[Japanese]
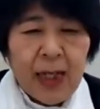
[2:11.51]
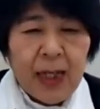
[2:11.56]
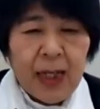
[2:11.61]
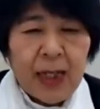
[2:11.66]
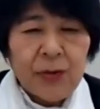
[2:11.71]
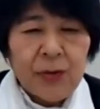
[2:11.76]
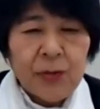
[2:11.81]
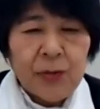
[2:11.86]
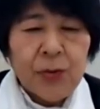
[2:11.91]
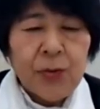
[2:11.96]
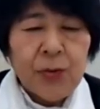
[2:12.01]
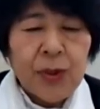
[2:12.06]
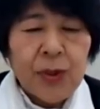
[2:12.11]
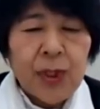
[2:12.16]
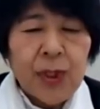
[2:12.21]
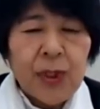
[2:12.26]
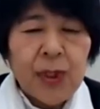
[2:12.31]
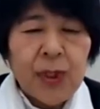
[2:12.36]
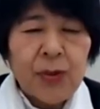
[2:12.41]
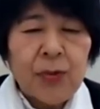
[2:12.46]
あの当
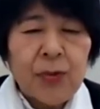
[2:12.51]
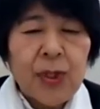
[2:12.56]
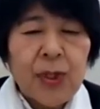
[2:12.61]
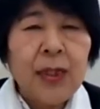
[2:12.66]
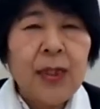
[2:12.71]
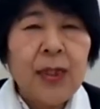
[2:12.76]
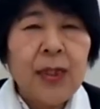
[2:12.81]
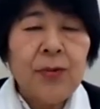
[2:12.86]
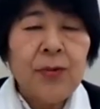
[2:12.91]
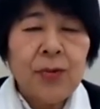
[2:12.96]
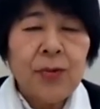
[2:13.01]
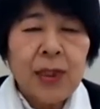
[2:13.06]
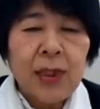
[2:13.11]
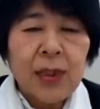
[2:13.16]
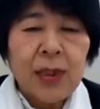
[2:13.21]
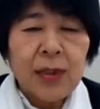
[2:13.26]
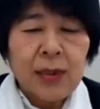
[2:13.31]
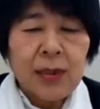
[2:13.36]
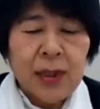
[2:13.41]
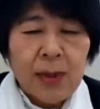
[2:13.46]
店に来られるお客